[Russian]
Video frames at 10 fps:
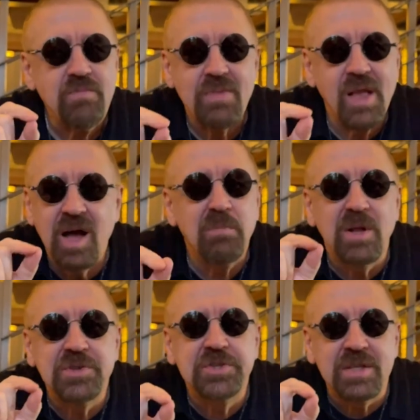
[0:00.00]

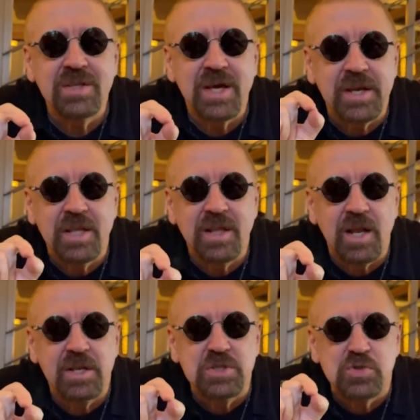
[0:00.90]
Обалденный
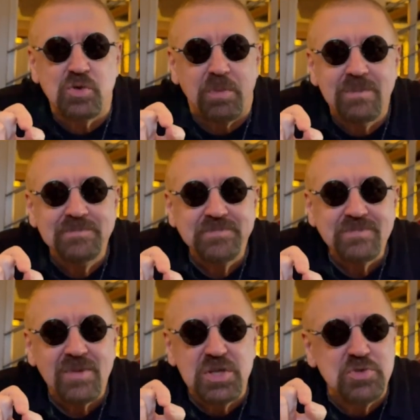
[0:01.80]
оригинальный суп
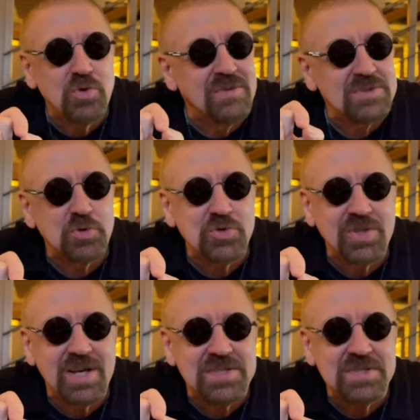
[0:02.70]
из
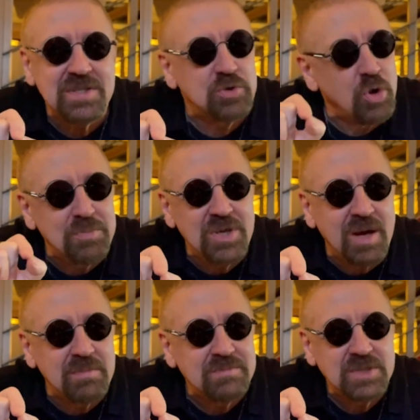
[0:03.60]
Юго-Восточной Азии.
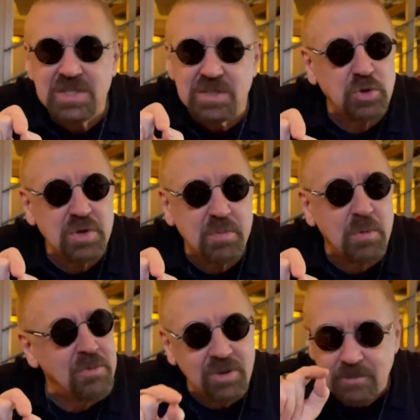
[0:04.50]
Том-ям. Если кто не
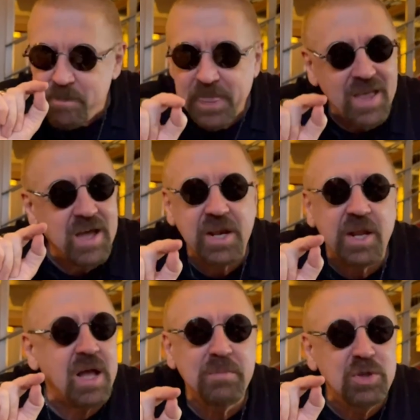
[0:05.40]
пробовал,
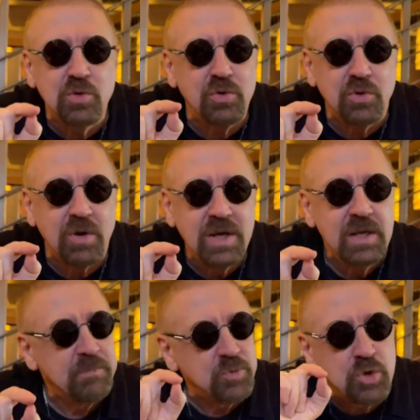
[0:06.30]
рекомендую
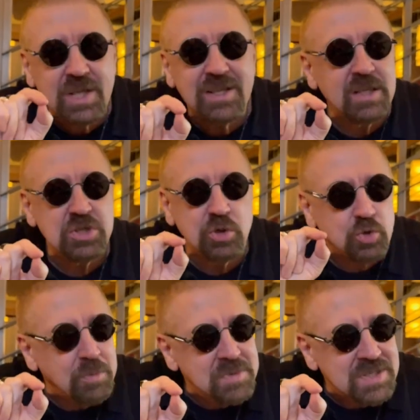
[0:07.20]
но надо найти то
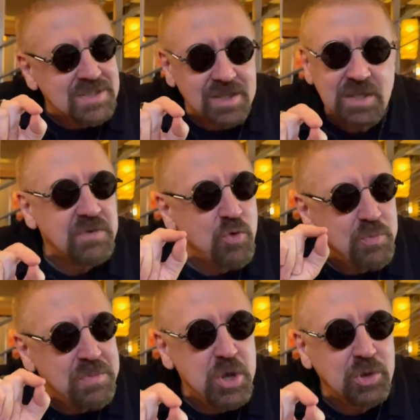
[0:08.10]
место, где его
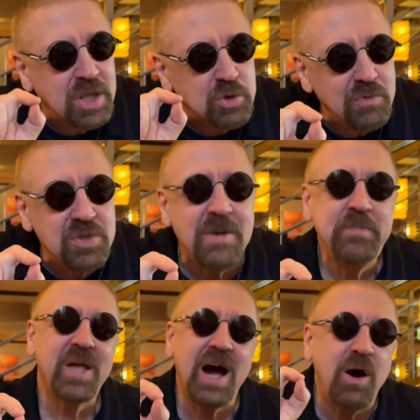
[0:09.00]
умеют готовить
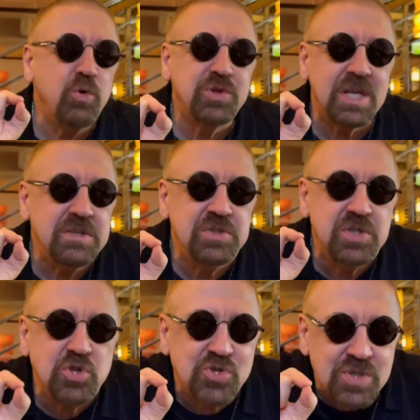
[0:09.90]

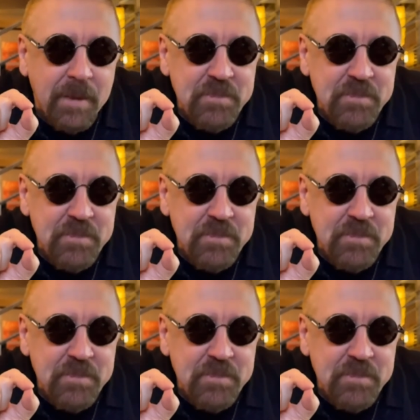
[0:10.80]
аутентично.